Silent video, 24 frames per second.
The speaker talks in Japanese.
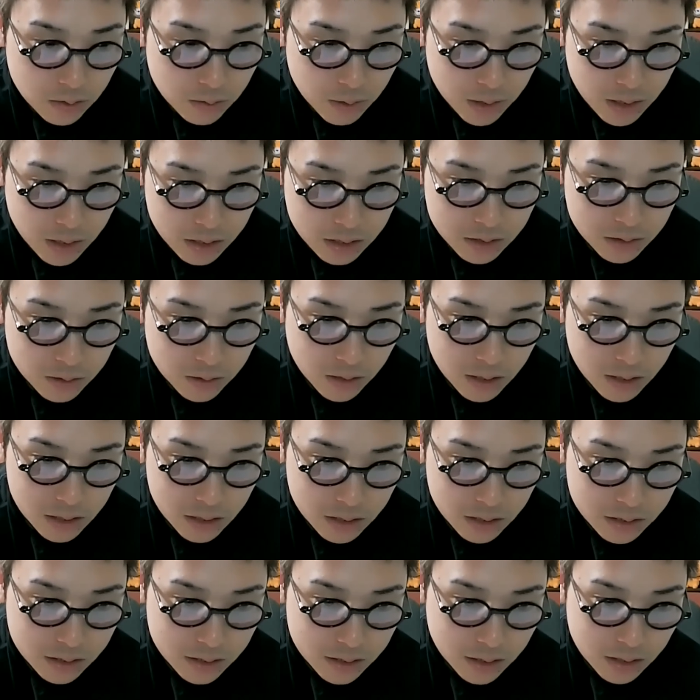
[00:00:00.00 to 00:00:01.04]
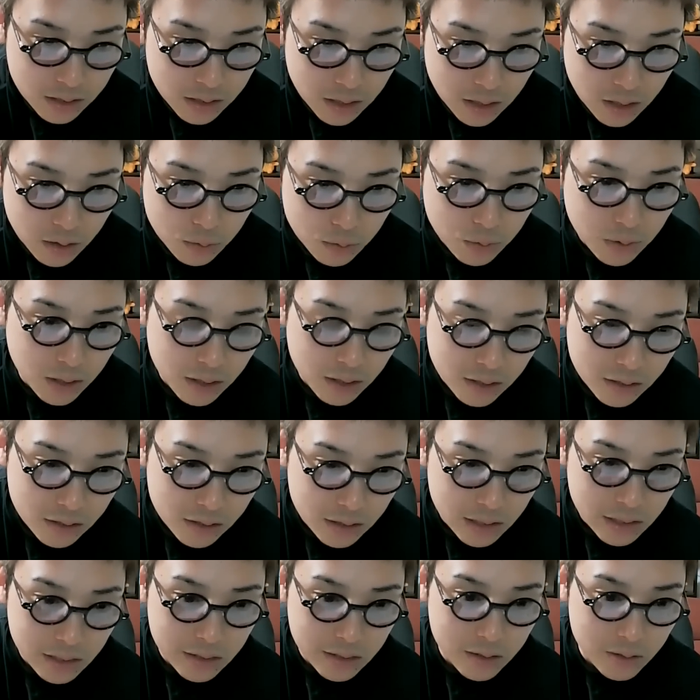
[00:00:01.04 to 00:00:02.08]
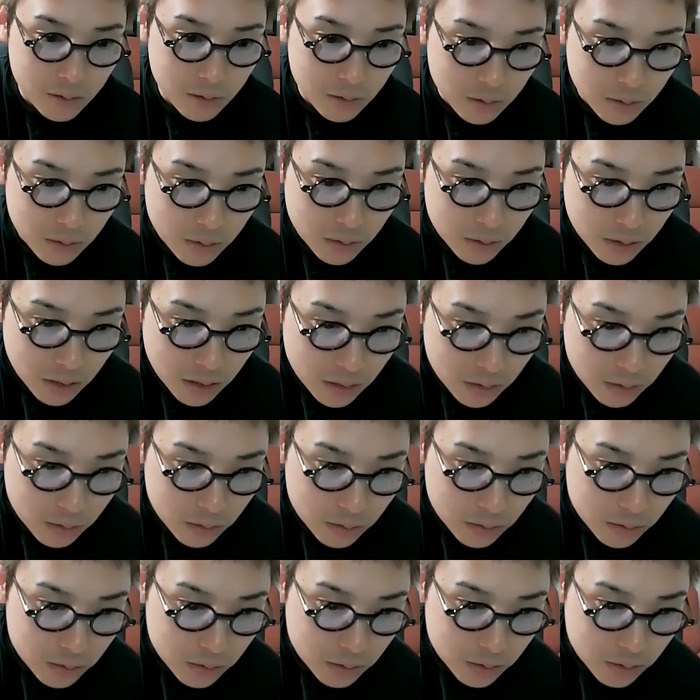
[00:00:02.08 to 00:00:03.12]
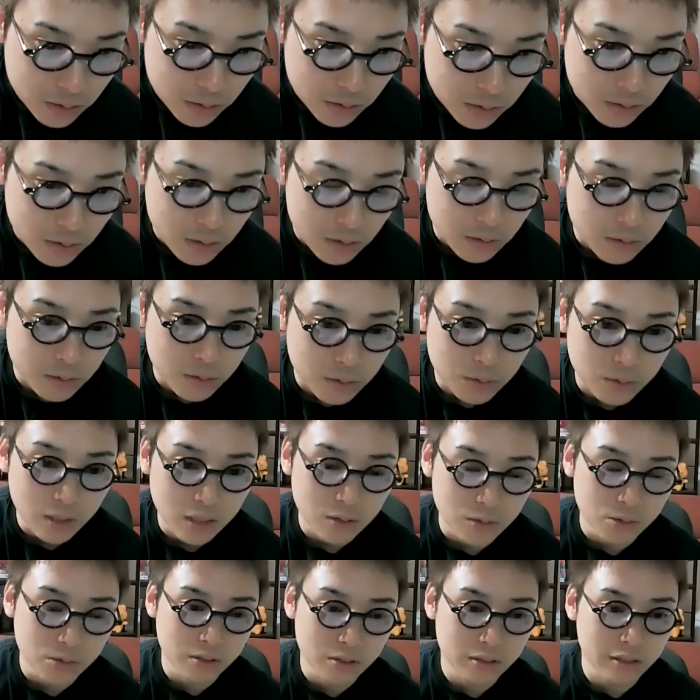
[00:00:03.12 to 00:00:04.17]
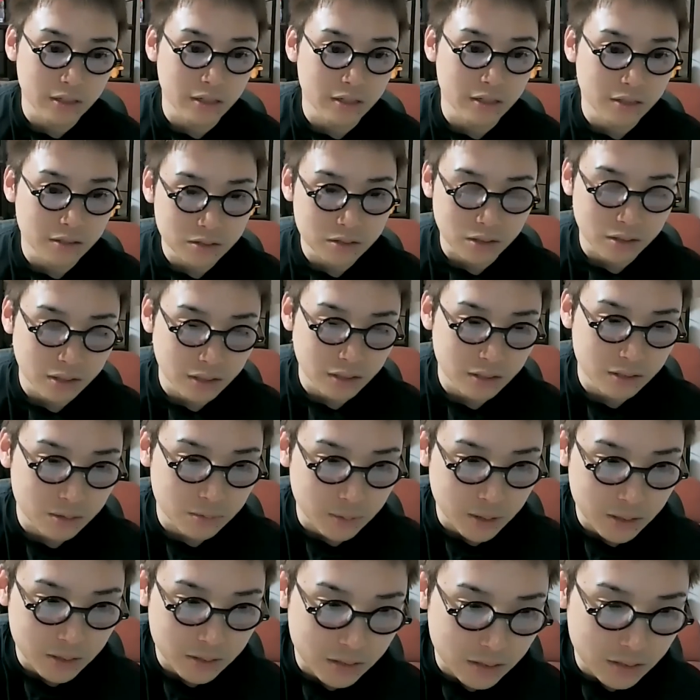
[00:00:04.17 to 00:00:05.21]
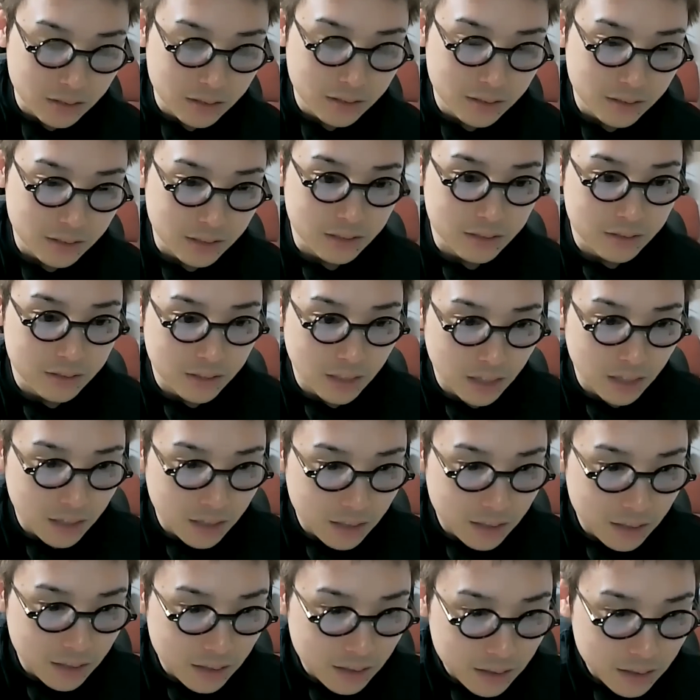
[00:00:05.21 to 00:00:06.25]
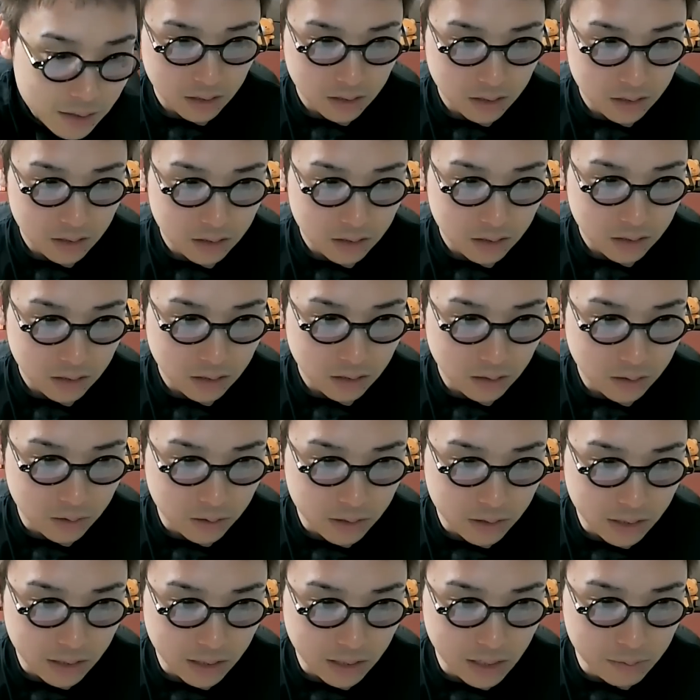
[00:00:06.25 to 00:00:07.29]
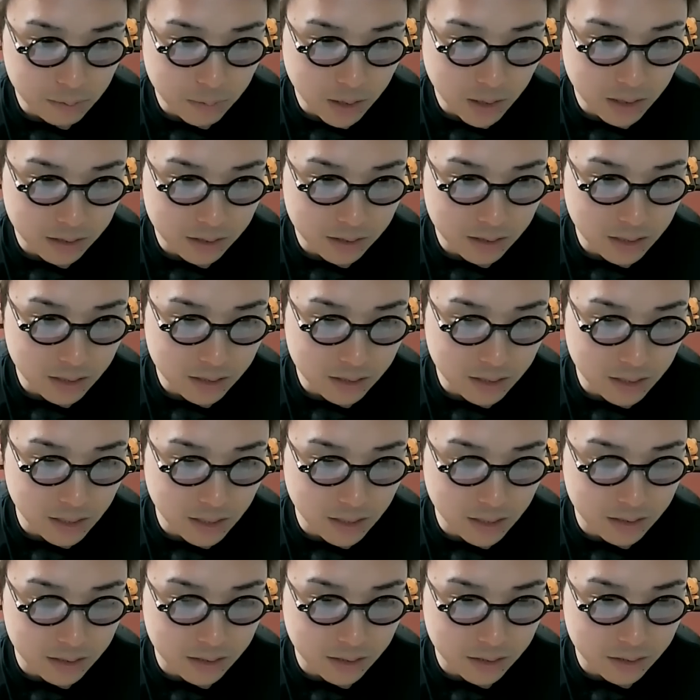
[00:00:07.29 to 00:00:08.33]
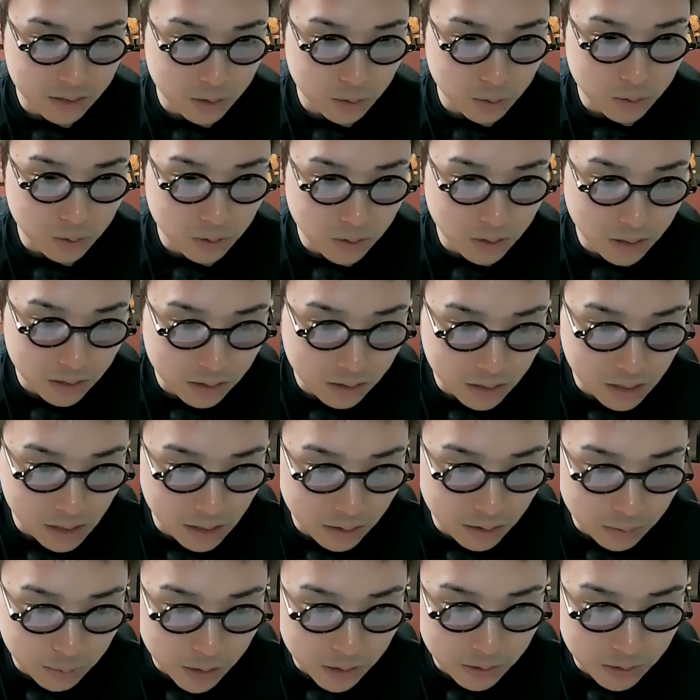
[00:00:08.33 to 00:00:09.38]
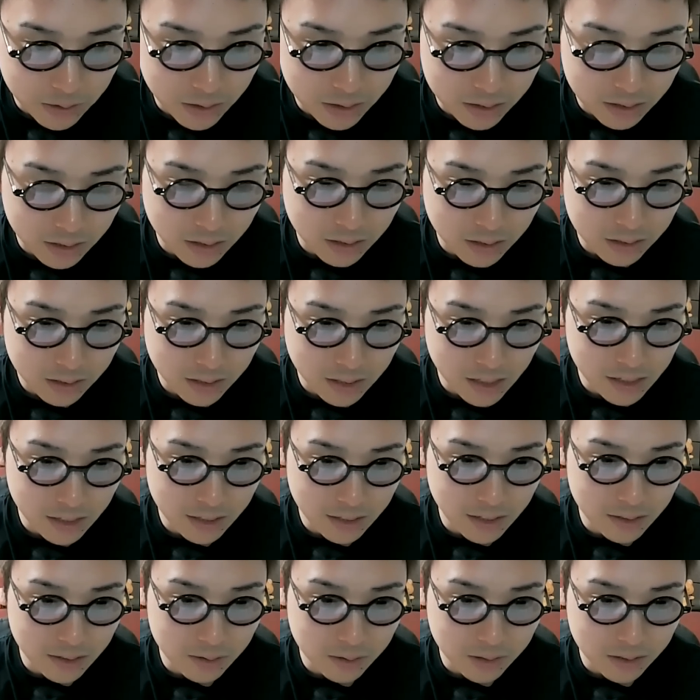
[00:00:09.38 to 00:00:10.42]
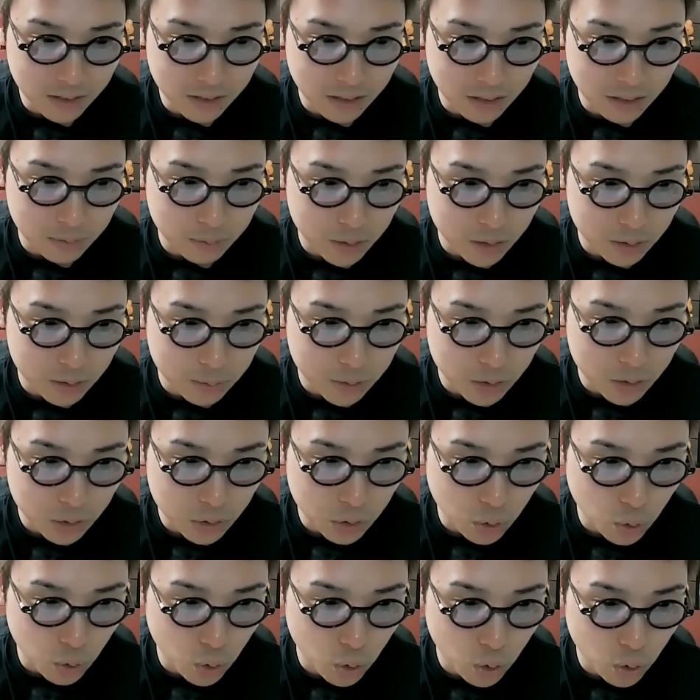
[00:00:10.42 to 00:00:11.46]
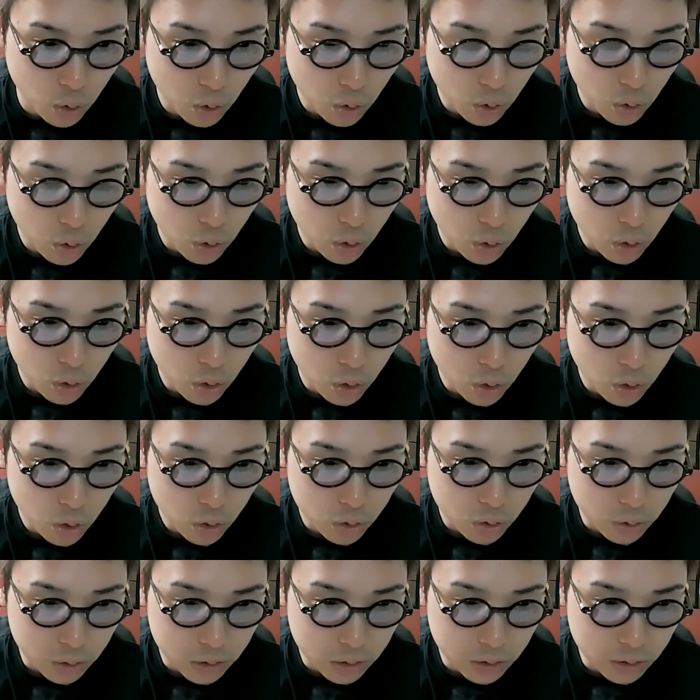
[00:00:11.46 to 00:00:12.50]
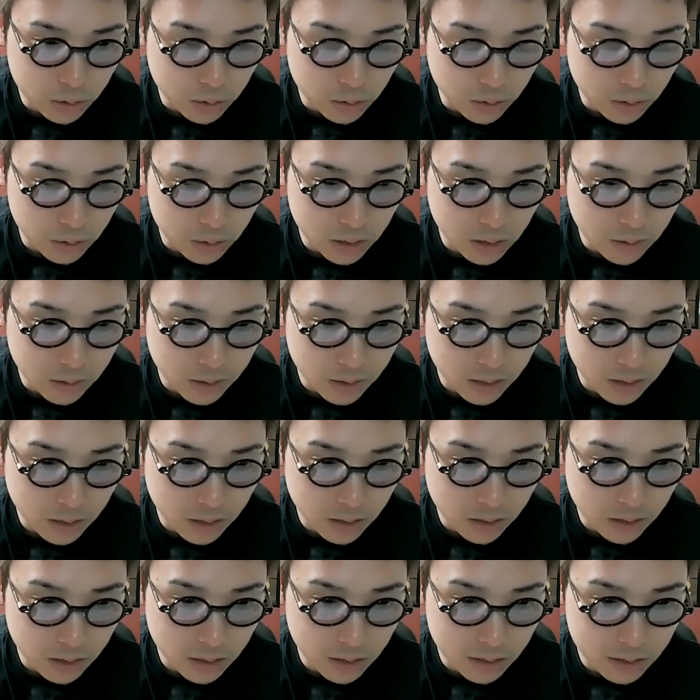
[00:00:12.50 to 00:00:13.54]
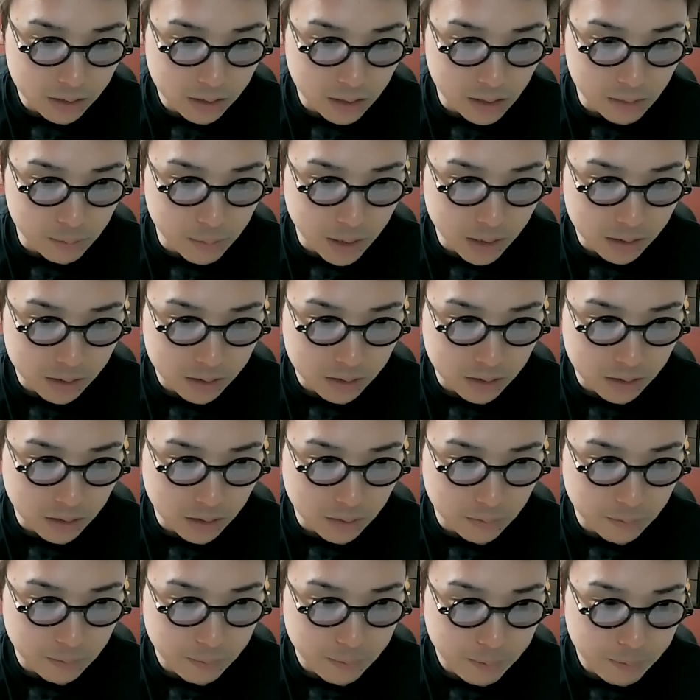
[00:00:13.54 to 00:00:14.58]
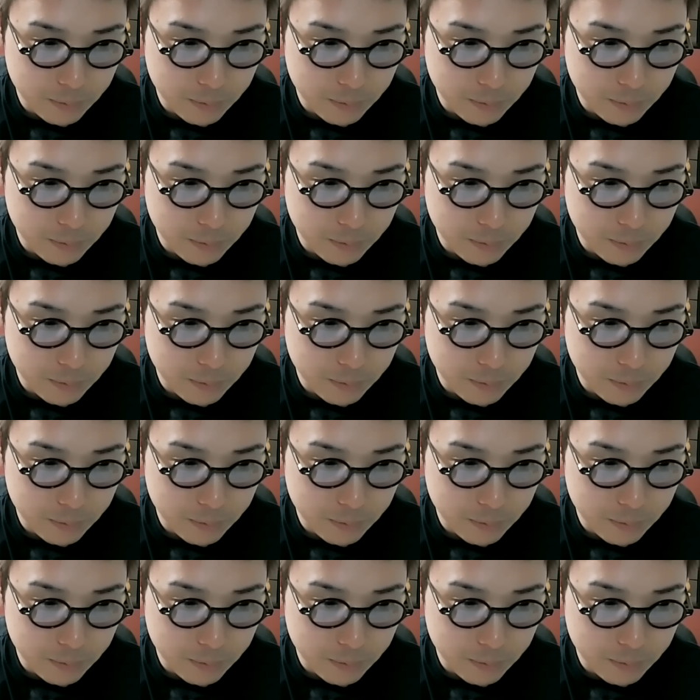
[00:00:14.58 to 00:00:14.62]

私の会社では、企業での副業は OK でした。へえ、素晴らしい。いいですね。一件も発生していない弱小婚活系のブログですが、代理店の方からプロモーションというお問い合わせが来ました。